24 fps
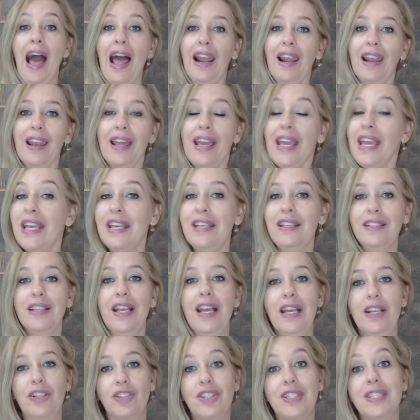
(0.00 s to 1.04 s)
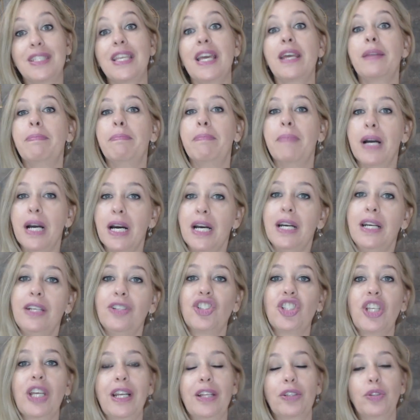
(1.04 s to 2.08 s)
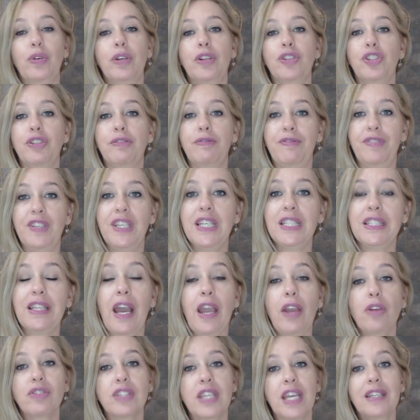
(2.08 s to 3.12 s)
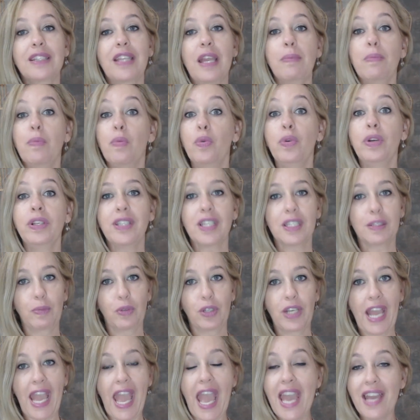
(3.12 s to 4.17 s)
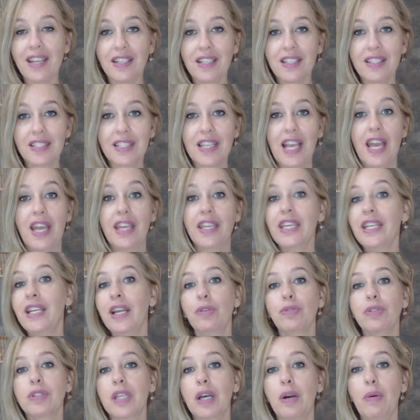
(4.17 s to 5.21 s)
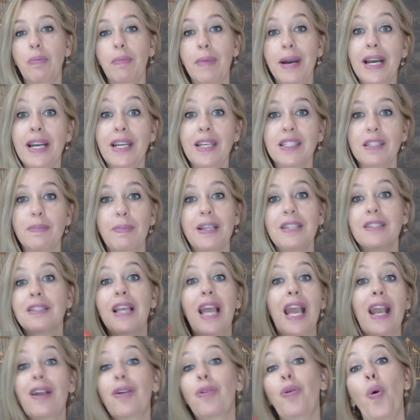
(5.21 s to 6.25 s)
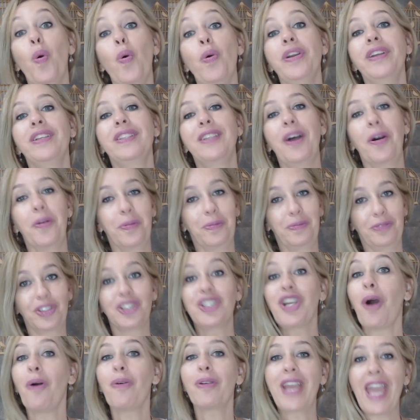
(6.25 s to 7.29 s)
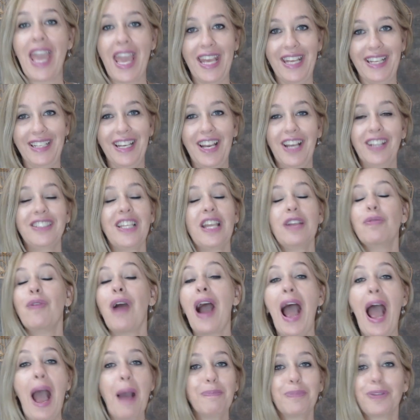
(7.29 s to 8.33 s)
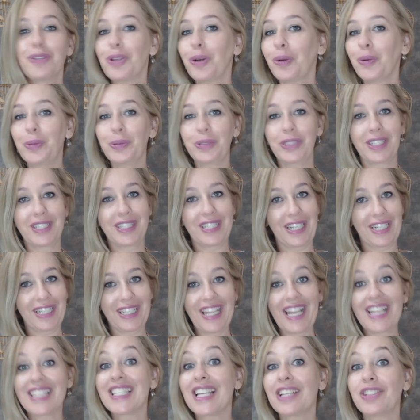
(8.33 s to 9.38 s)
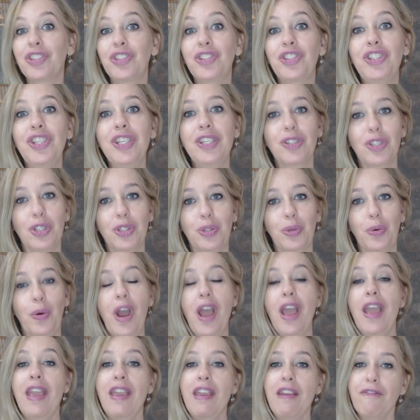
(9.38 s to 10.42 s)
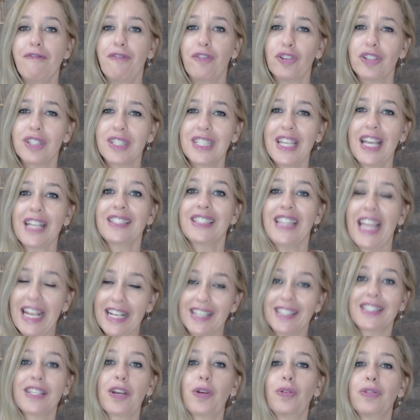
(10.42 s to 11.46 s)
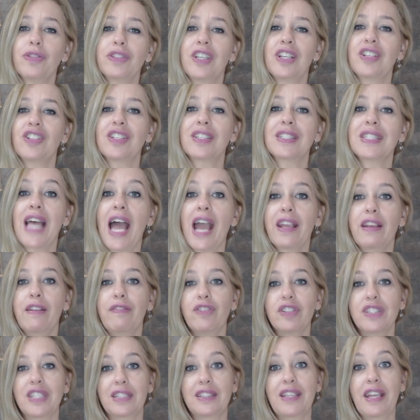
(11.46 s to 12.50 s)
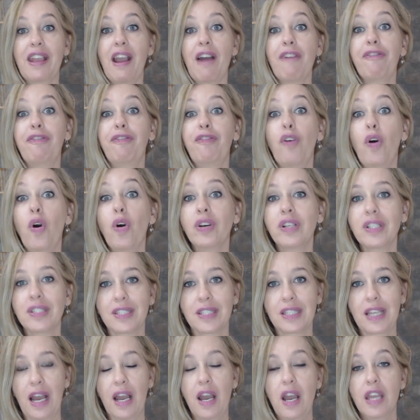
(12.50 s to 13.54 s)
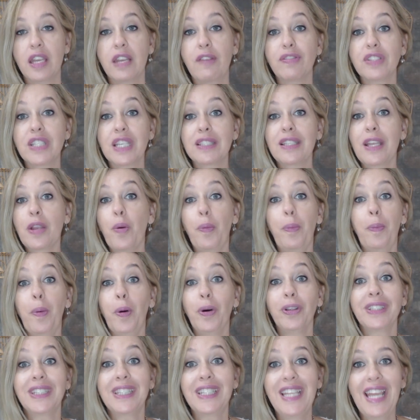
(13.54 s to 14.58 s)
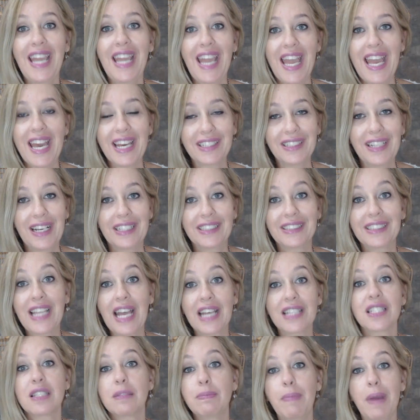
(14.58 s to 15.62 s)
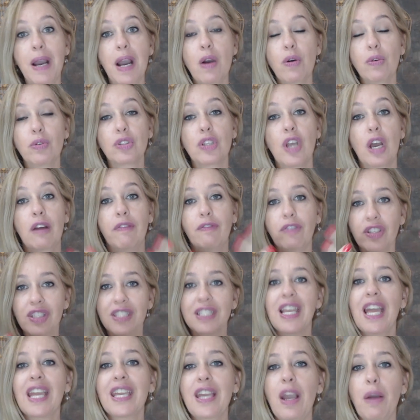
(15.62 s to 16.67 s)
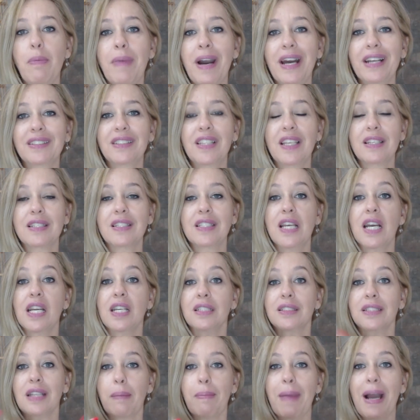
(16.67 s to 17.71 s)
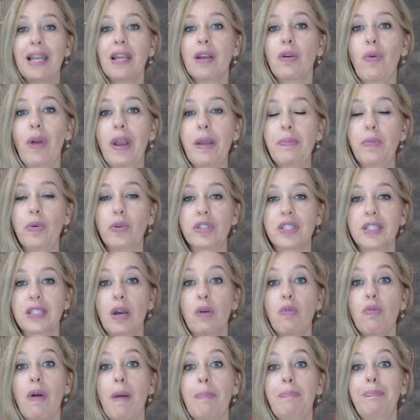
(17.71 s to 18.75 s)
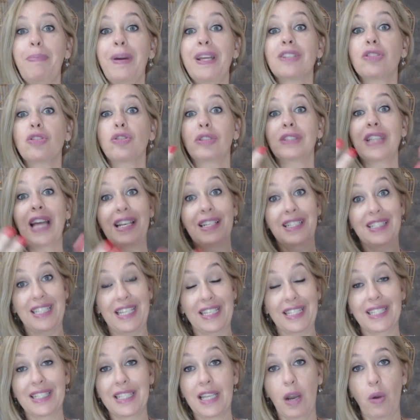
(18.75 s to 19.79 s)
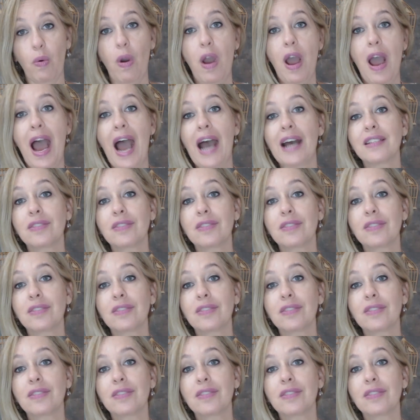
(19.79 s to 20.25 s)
Além de ser mãe, geradora de vida, eu sei que tem muitas mulheres que não são mães, mas cuidam de alguém. Tenho absoluta certeza disso. E você tem que se conscientizar que você tem a força, que você tem o poder nas mãos. Você que é uma artesã que trabalha com a emoção, com a personalização.